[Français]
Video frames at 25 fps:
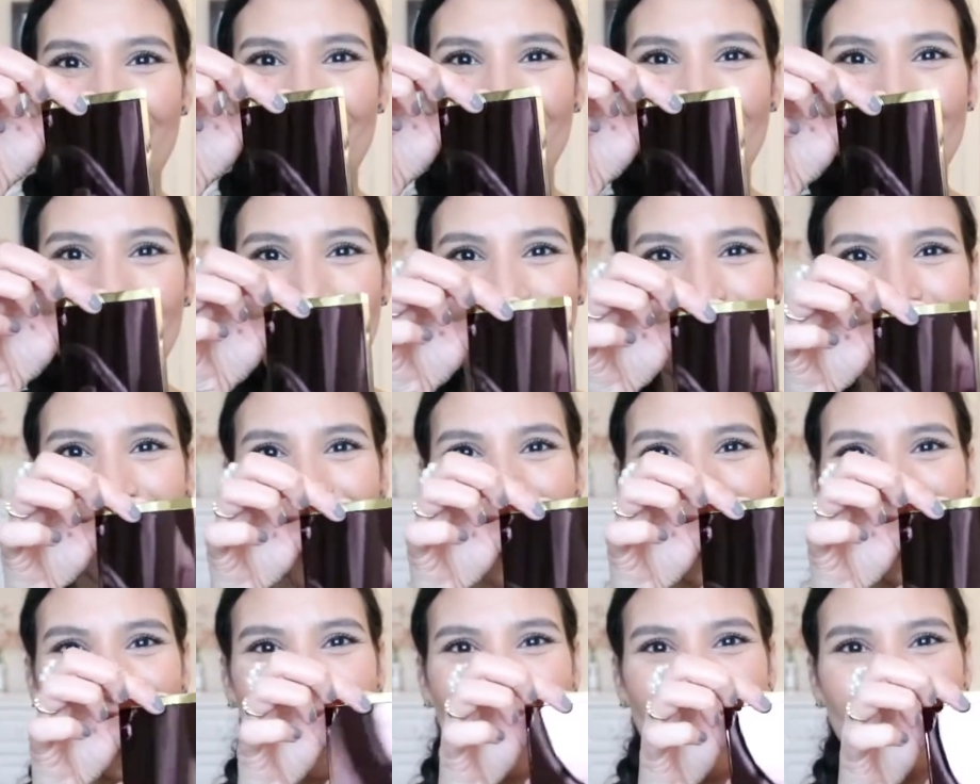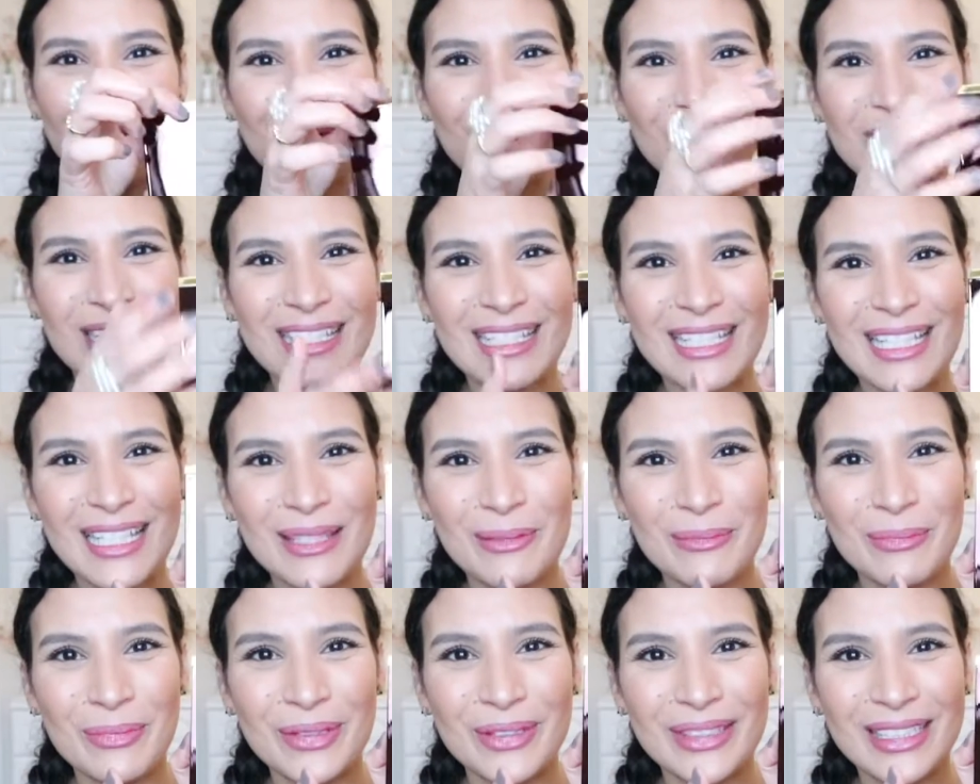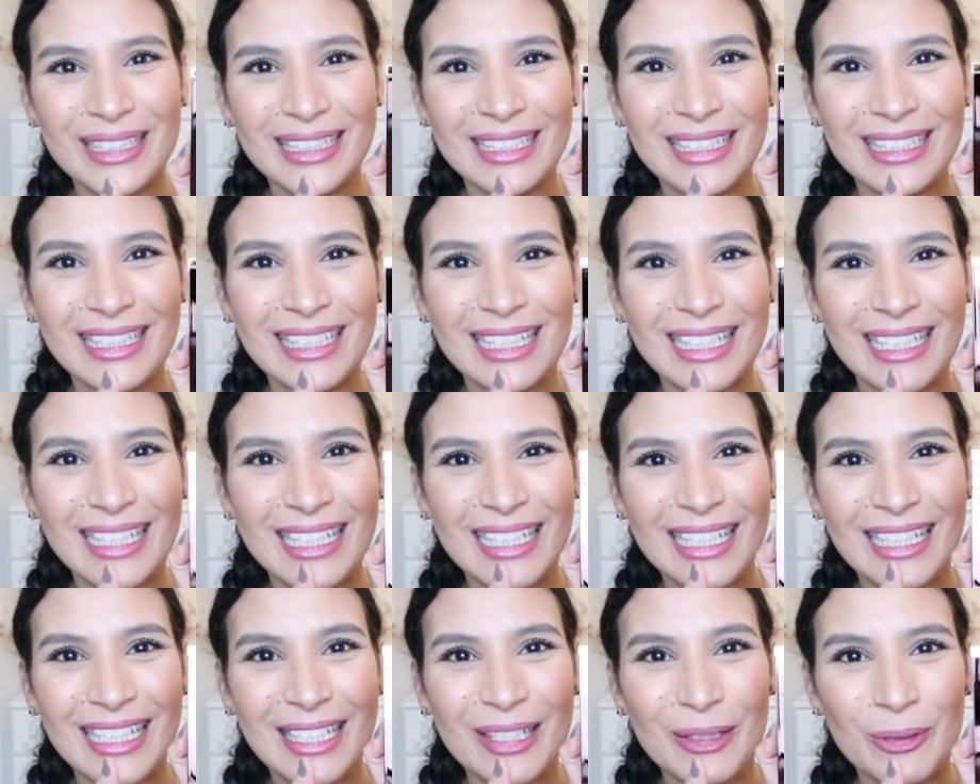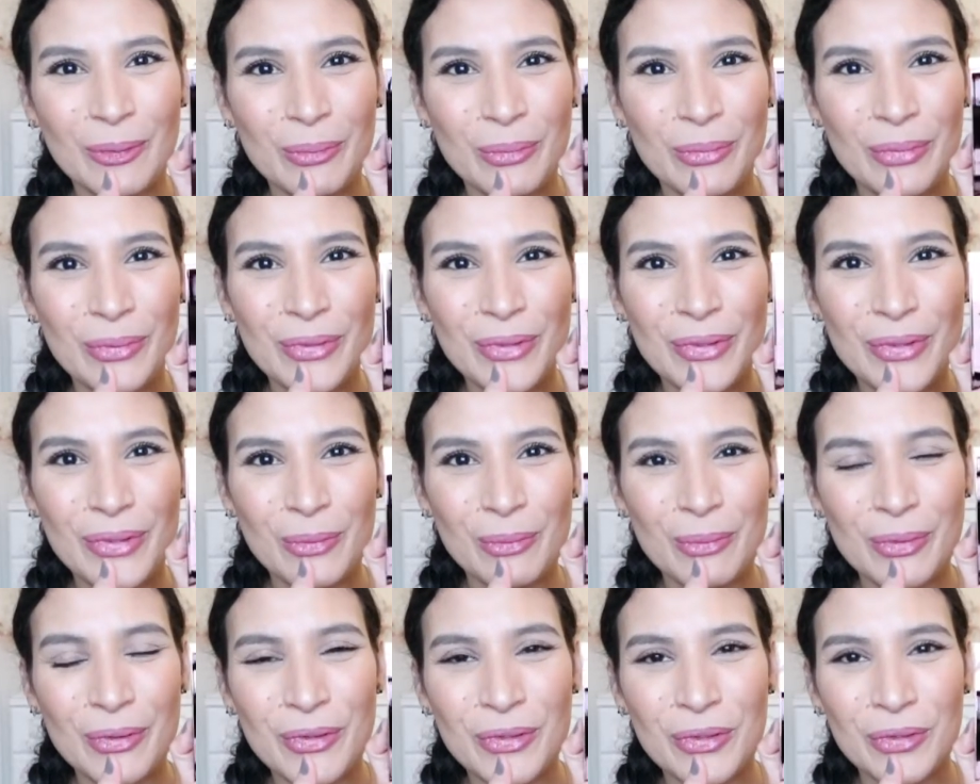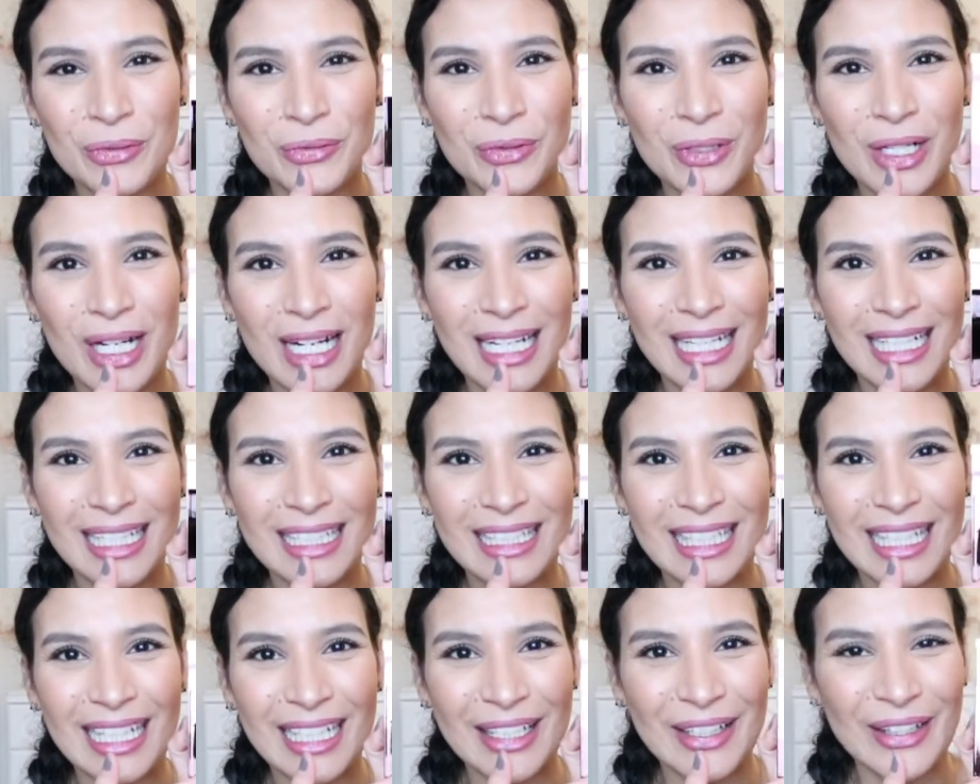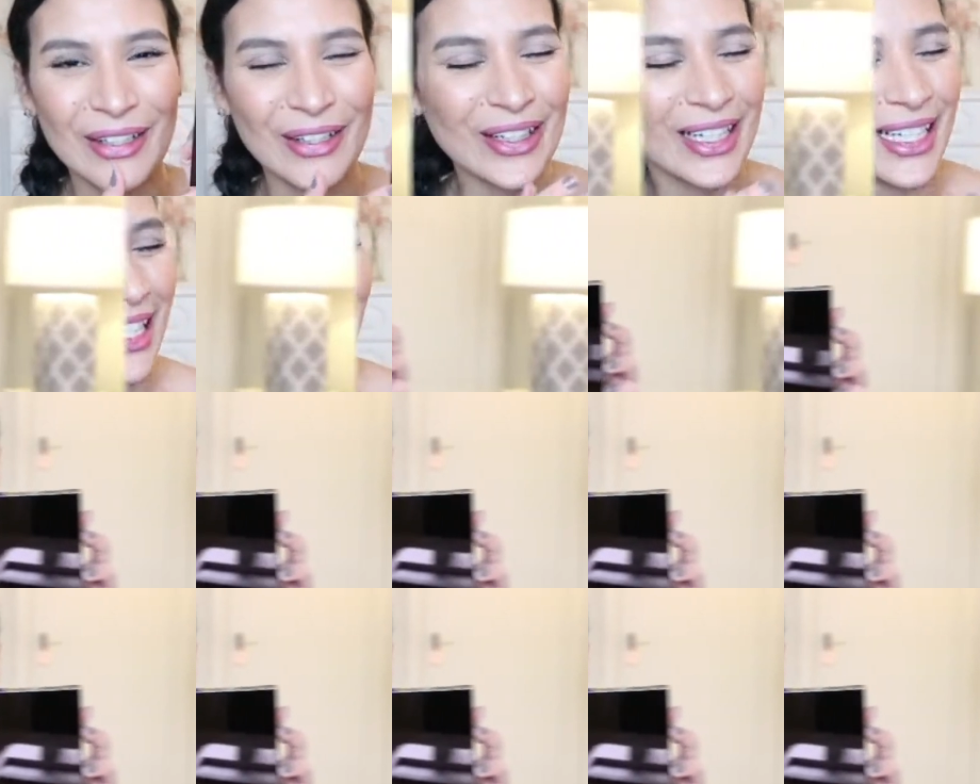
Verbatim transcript: Regardez-moi cette beauté, en plus on peut se voir à l'intérieur.